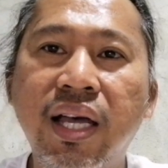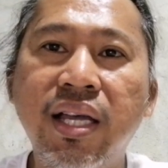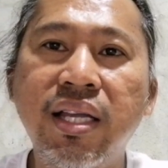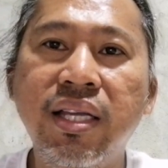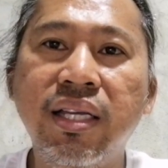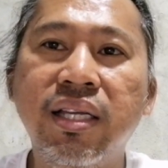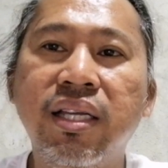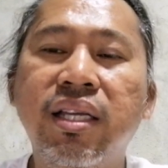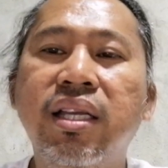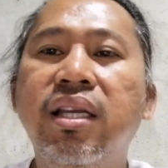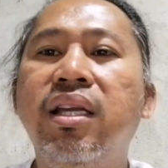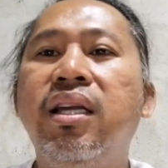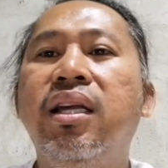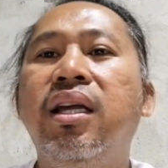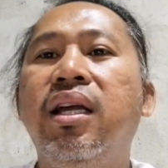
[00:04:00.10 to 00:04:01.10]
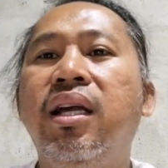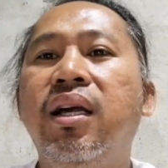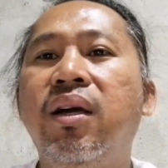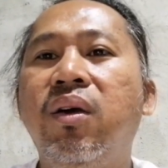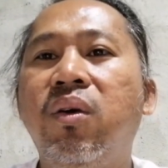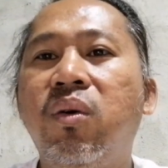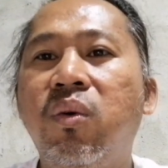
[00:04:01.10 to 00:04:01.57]
ka,
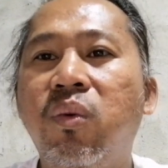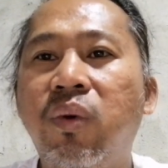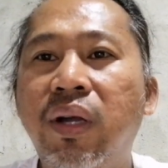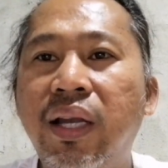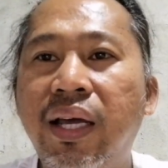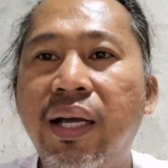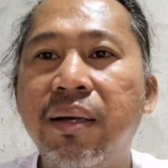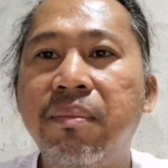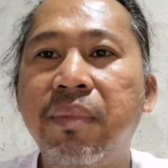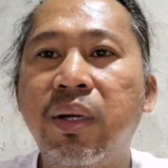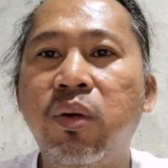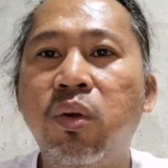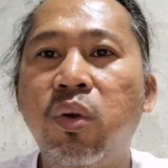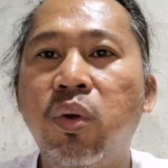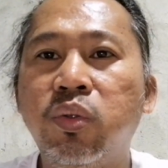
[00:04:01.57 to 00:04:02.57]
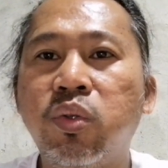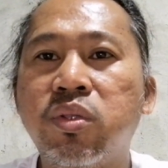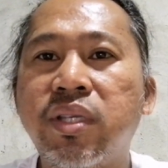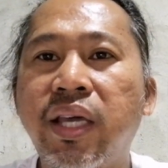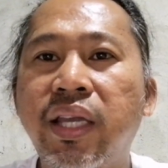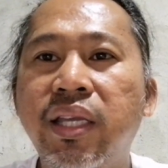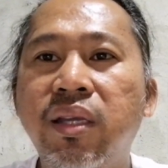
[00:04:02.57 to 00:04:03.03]
walang
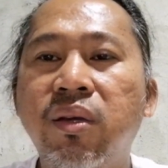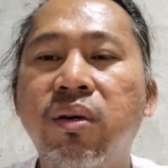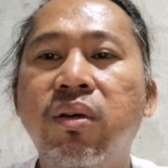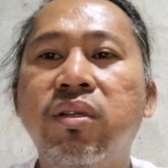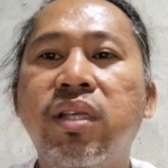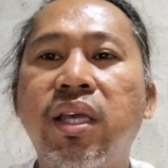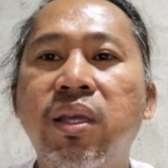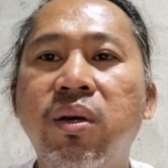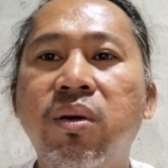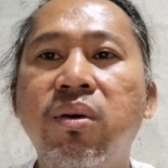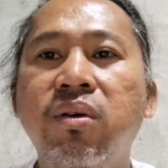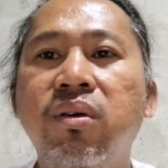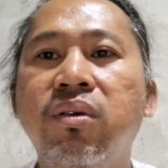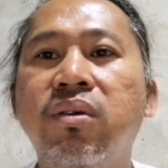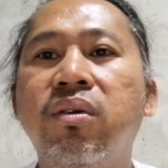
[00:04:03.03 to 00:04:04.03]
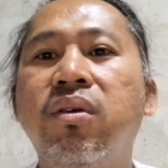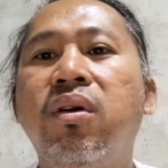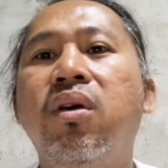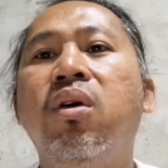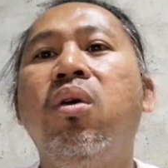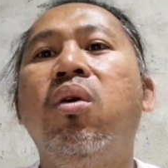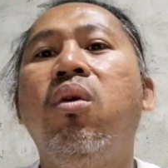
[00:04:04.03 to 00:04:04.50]
magluluto sa inyo, sa iyo,
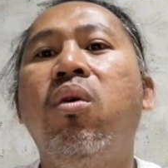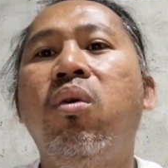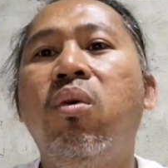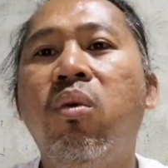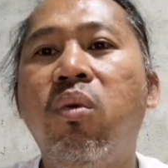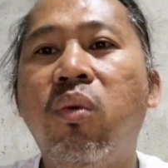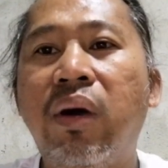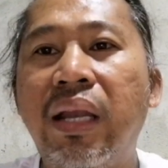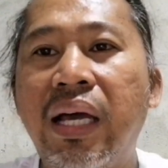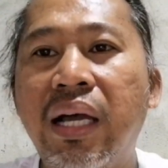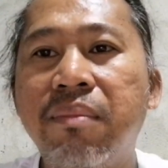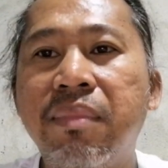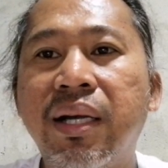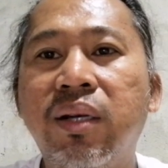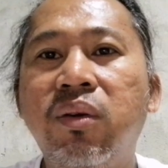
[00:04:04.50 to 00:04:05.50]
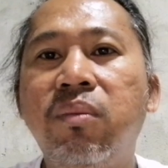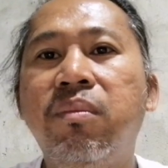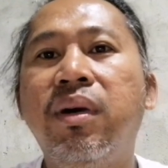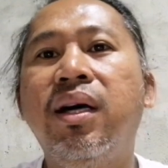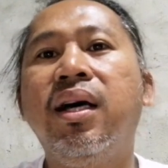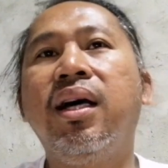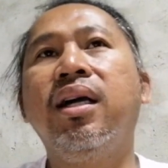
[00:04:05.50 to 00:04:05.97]
walang mag,
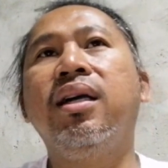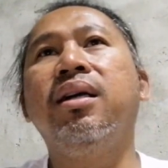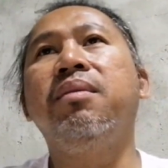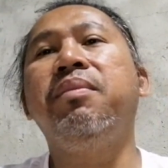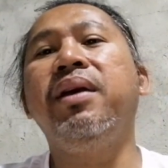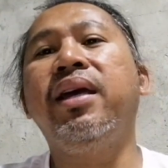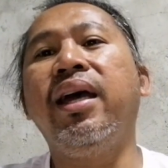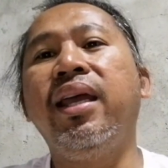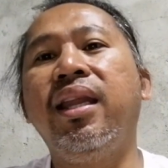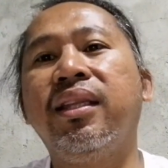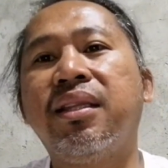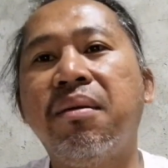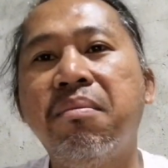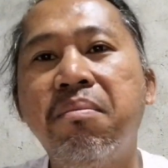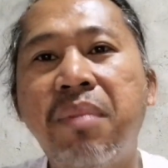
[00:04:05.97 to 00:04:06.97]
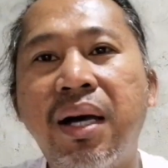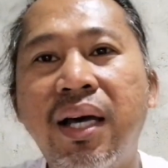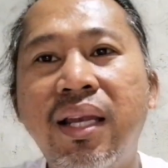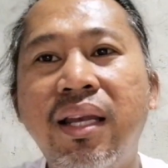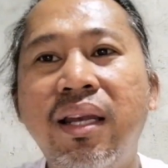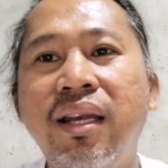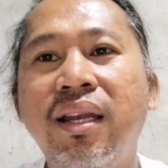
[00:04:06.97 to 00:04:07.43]
magbigay ng
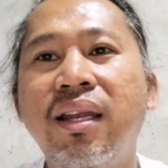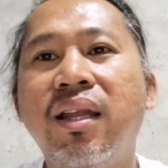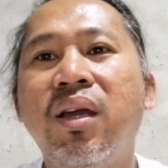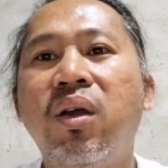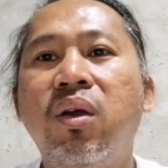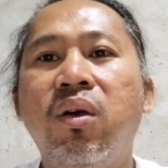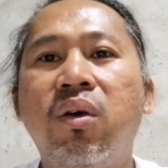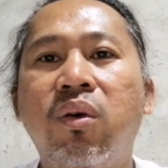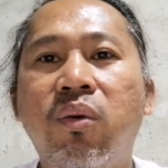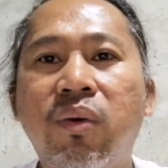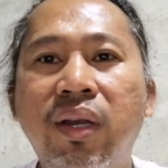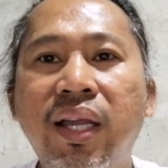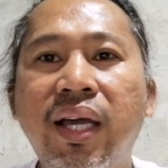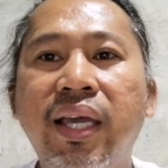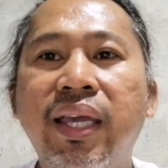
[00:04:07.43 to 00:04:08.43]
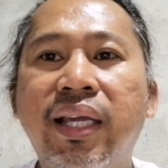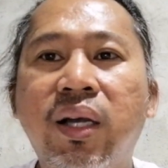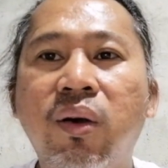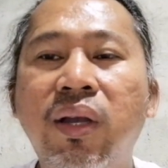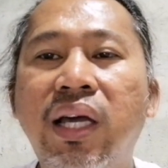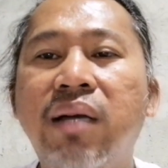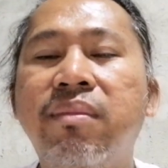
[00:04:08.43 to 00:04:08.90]
tambal, wala,
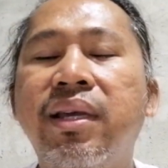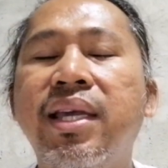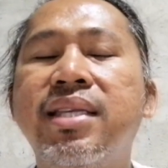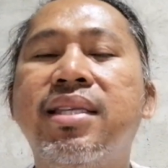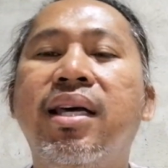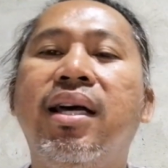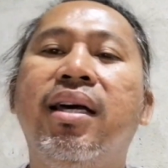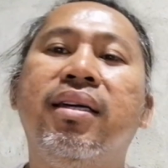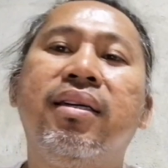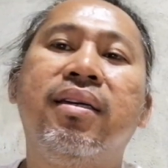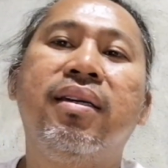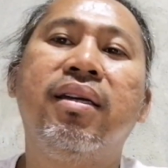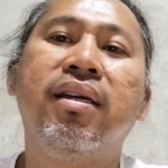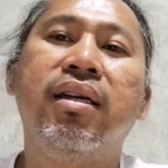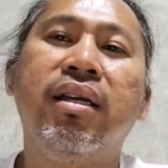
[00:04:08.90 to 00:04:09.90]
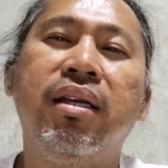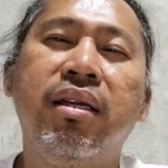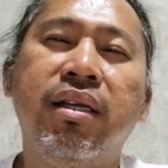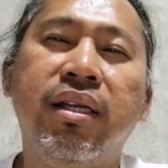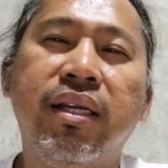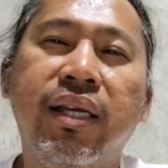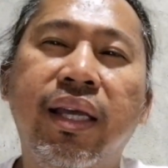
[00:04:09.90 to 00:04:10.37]
ikaw lang mag-isa.
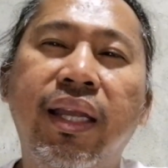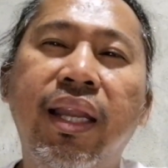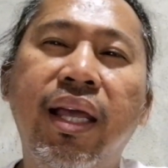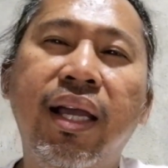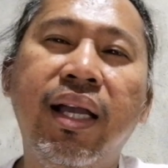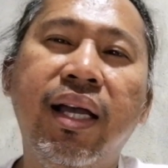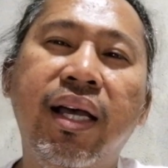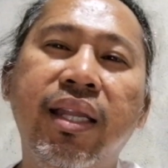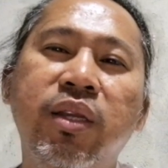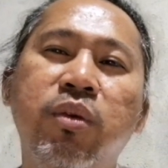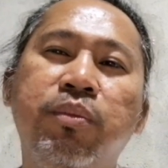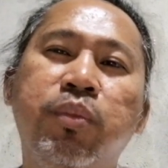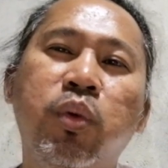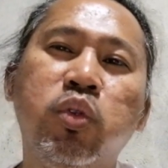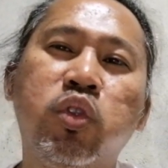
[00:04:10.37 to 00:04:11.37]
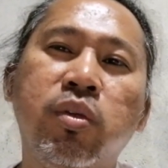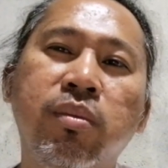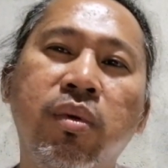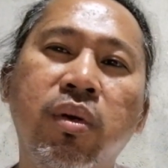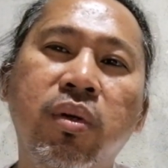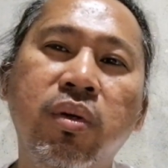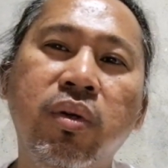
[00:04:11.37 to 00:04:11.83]
Kailangan yung puso
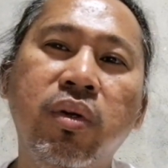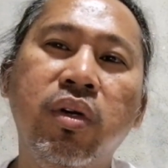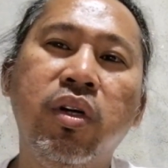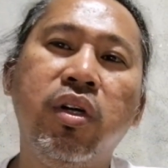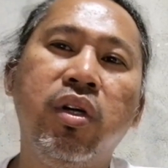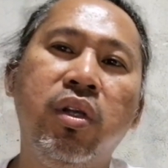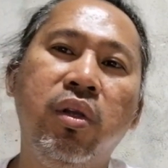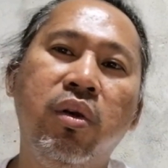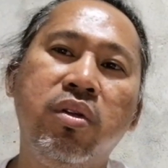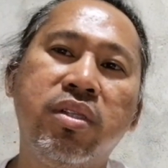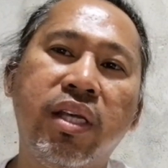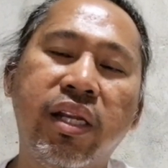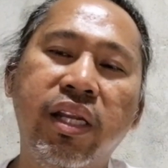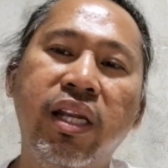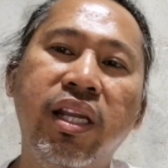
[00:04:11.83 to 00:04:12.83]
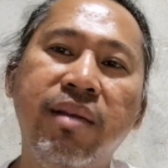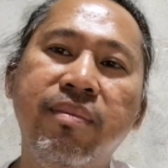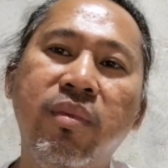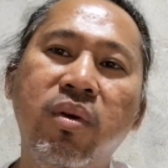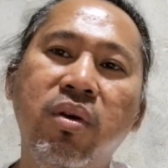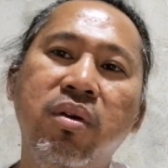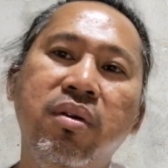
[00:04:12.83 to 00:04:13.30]
mo, yung
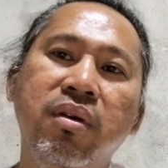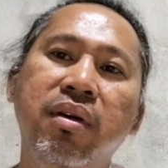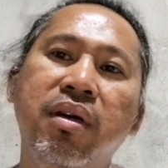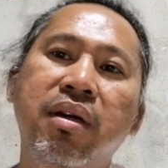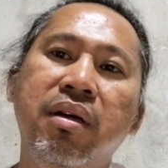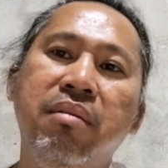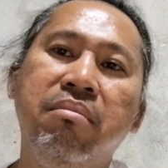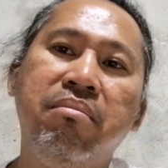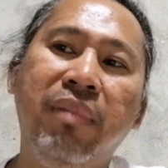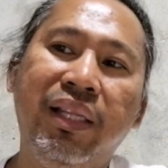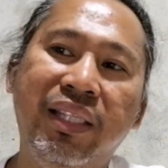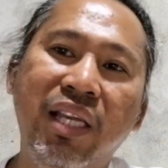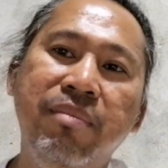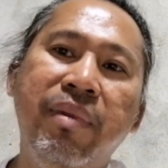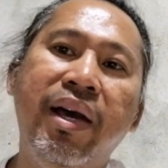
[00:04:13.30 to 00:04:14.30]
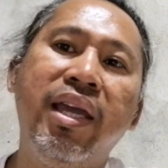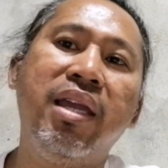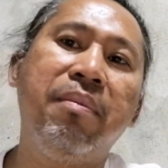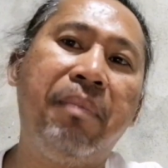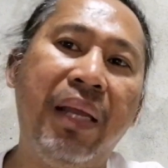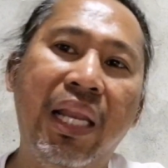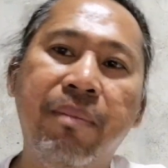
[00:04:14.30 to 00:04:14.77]
sarili mo,
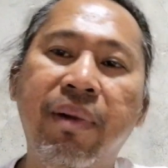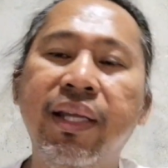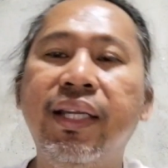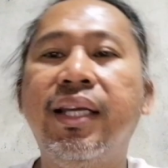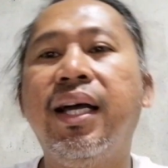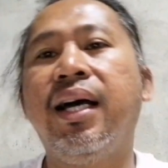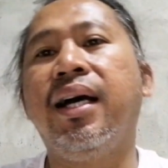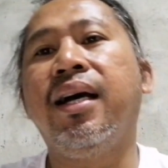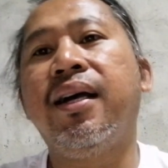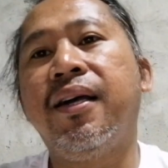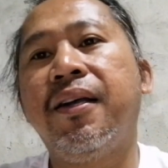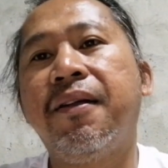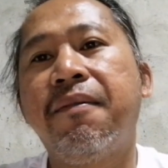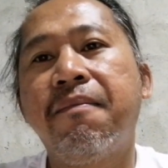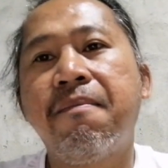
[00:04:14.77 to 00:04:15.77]
matibay, palaban ka.